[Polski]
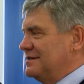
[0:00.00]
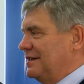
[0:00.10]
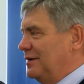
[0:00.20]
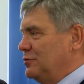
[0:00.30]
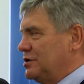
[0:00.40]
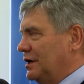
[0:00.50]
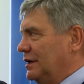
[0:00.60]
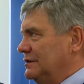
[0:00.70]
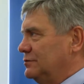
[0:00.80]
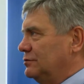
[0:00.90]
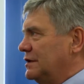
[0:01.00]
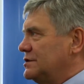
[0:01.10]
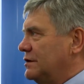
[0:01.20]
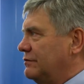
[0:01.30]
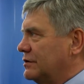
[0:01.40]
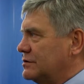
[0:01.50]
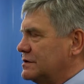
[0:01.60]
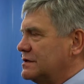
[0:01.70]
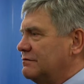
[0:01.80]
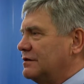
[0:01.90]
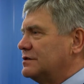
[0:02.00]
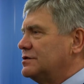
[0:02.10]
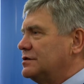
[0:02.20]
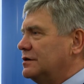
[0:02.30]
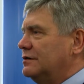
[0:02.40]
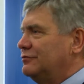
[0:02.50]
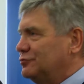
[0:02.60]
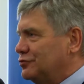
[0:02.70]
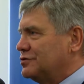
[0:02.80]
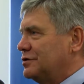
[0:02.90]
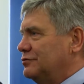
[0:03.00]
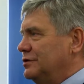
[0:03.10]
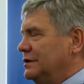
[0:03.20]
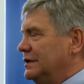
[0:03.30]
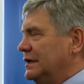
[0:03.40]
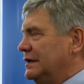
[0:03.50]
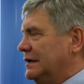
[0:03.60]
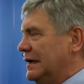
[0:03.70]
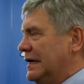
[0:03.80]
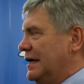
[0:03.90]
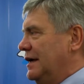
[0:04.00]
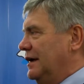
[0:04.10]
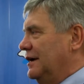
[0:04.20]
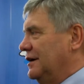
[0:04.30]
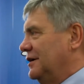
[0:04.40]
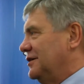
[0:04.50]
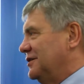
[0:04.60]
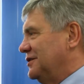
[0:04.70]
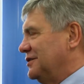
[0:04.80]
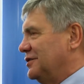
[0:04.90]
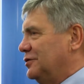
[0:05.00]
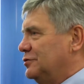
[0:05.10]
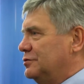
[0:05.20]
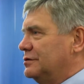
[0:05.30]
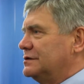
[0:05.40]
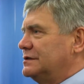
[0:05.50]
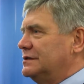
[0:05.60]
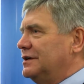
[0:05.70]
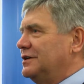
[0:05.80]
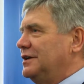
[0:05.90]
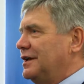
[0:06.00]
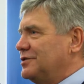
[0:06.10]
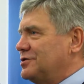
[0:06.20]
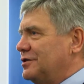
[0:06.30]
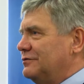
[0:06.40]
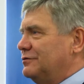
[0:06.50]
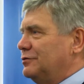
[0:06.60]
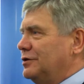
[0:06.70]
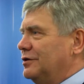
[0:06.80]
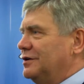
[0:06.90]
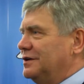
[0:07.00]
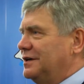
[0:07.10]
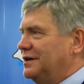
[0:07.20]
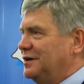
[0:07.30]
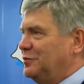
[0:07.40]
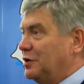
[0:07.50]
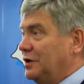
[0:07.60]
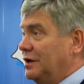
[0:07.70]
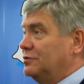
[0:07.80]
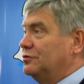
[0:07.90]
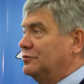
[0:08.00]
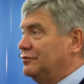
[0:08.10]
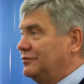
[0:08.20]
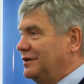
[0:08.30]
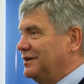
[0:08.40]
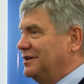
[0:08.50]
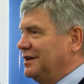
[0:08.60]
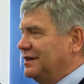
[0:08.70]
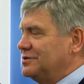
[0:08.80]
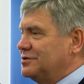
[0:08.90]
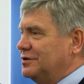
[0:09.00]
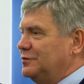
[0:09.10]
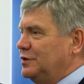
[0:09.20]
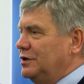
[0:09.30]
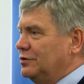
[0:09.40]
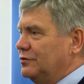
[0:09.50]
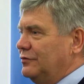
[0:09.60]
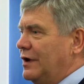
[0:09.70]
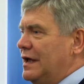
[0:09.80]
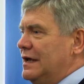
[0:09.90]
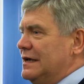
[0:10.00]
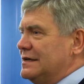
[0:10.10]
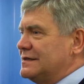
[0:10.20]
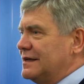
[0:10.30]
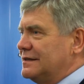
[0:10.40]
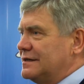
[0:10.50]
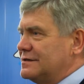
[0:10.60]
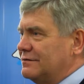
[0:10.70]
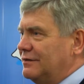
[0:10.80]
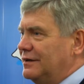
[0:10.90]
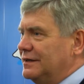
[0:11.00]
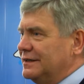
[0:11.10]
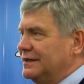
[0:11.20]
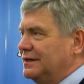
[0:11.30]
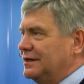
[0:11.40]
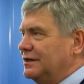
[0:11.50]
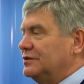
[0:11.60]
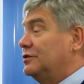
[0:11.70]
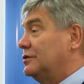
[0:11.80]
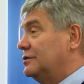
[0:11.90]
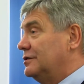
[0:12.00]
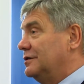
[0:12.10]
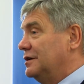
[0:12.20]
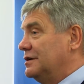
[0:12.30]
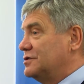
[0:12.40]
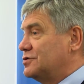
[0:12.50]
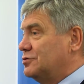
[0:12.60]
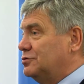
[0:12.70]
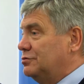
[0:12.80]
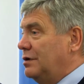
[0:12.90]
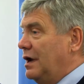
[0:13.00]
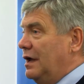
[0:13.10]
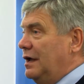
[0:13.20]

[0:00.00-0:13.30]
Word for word: Staramy się jak najskuteczniej wykorzystywać e, fundusze unijne. E, e, konkurs, e, kilkadziesiąt wyłonionych projektów, kilkadziesiąt milionów zaadresowanych do szkół.